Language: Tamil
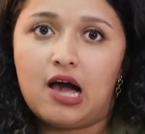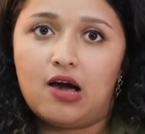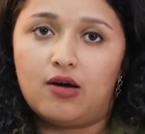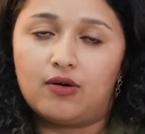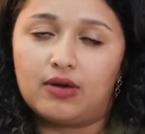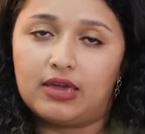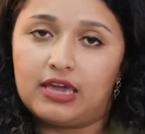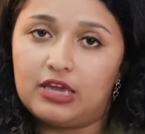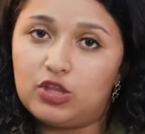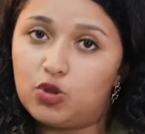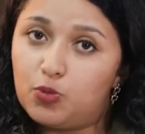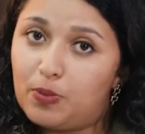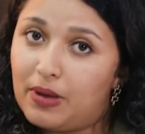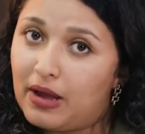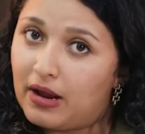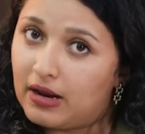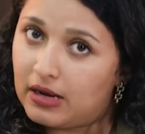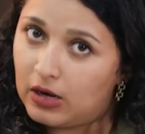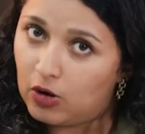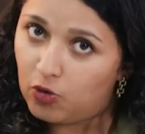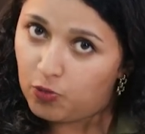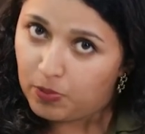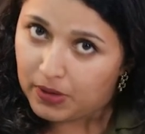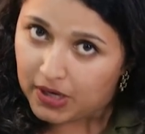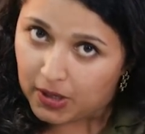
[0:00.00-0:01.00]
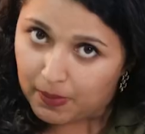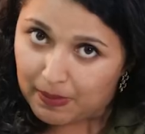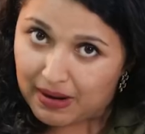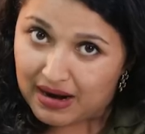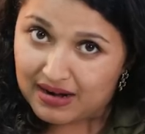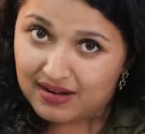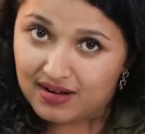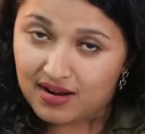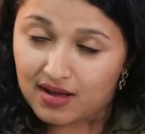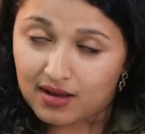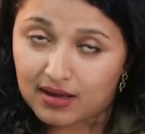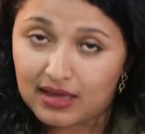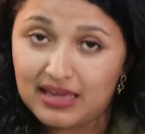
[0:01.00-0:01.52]
அவங்க எதுவுமே அலோவ் பண்ண
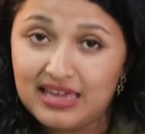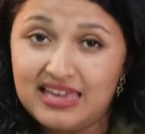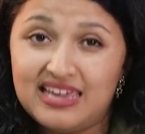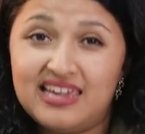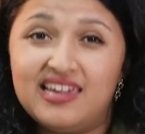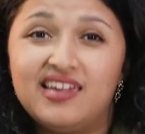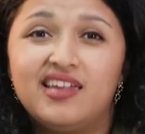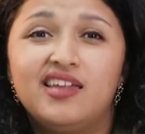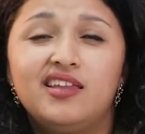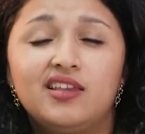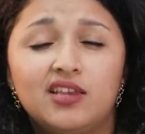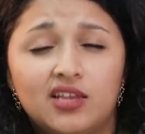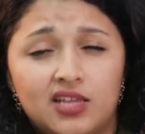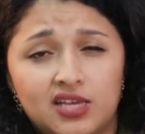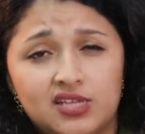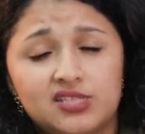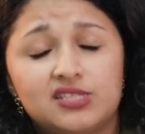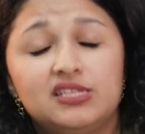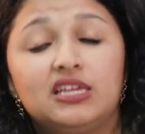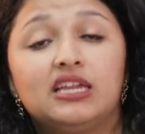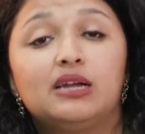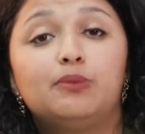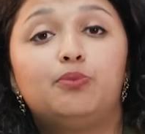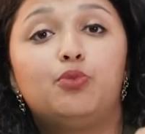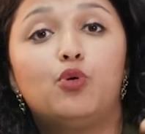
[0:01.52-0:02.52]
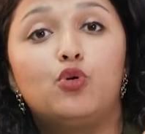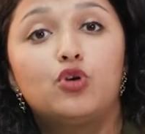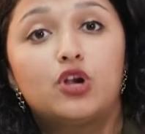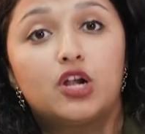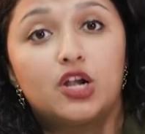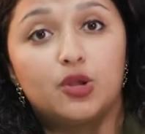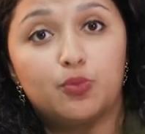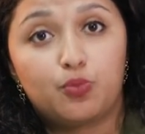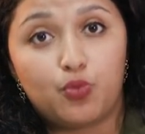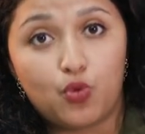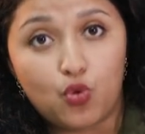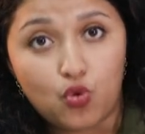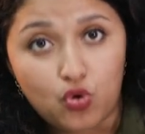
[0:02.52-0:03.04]
மாட்டாங்க இன்கேஸ் நீங்கள்
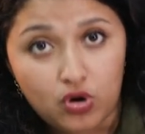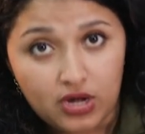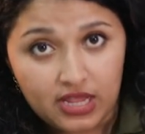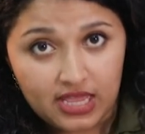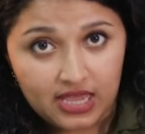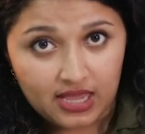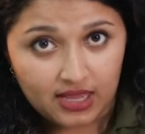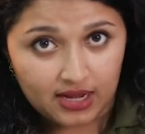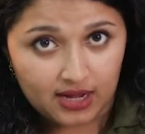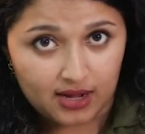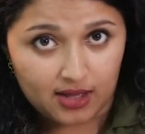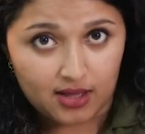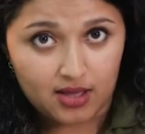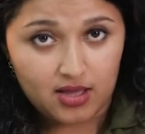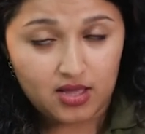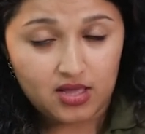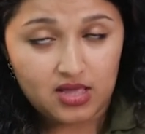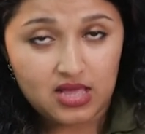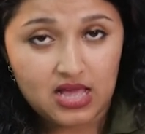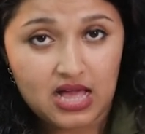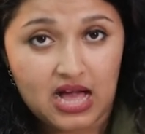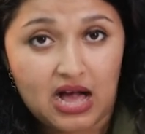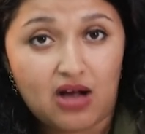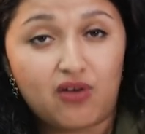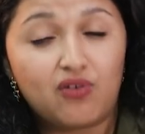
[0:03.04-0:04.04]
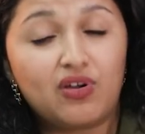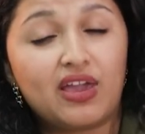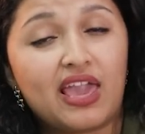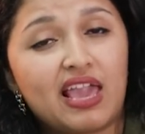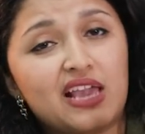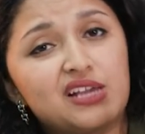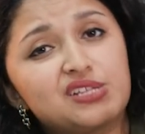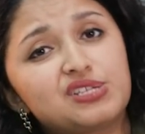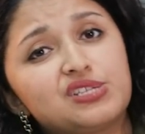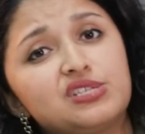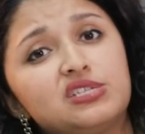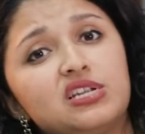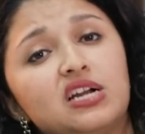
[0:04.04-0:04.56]
போட்டுட்டு போனீங்கன்னா அவங்க
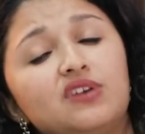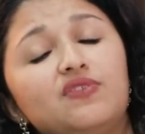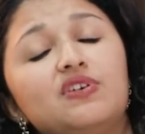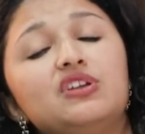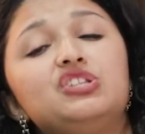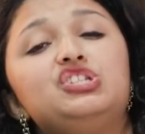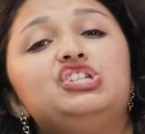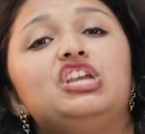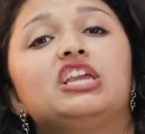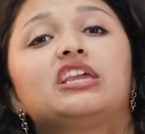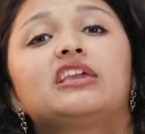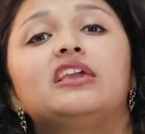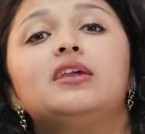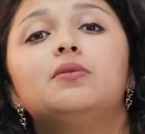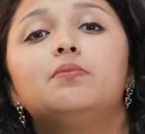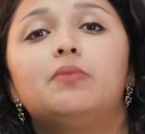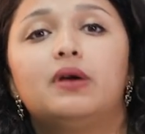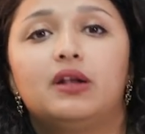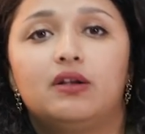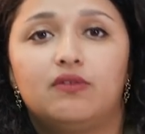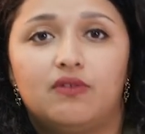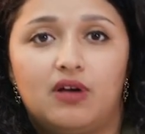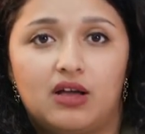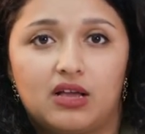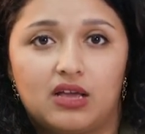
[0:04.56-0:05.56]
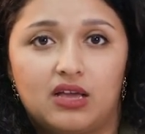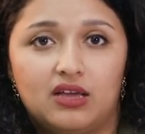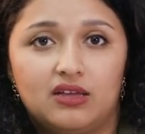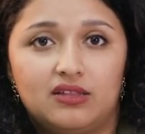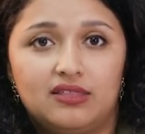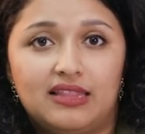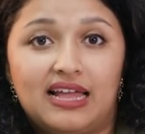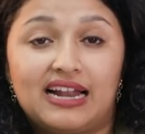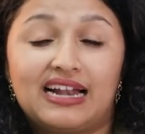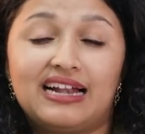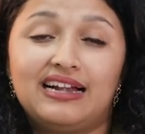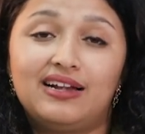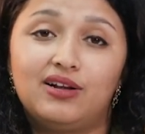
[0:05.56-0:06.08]
எக்ஸ்ட்ராவாக செக்கிங் பண்ணுவாங்க
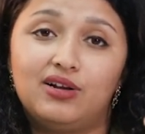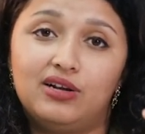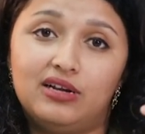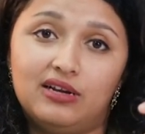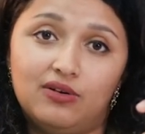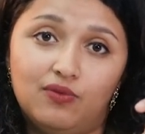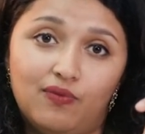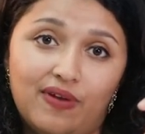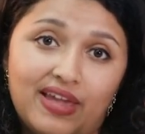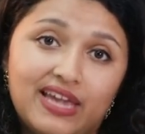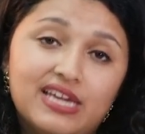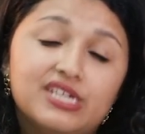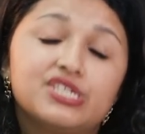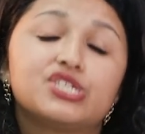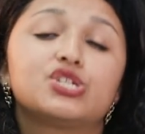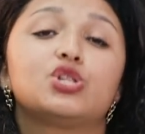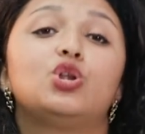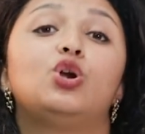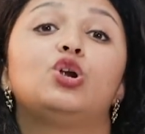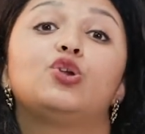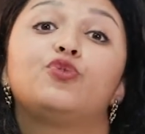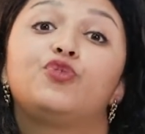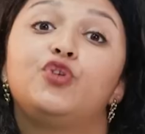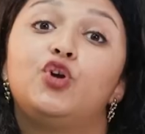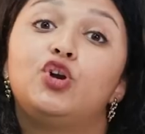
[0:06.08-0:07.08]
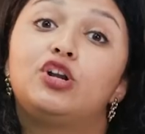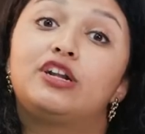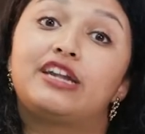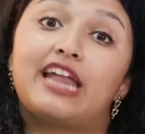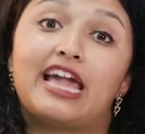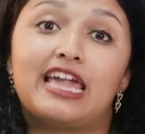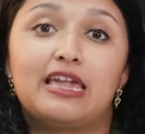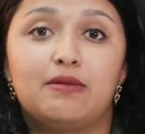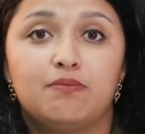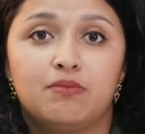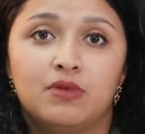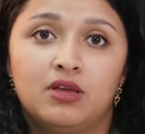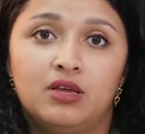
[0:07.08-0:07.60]
தட் இல் வேஸ்ட் லாட் ஆஃப் யோர்
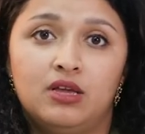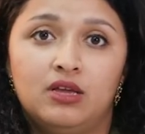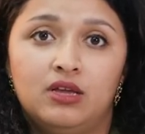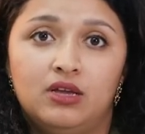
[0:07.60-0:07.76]
டைம்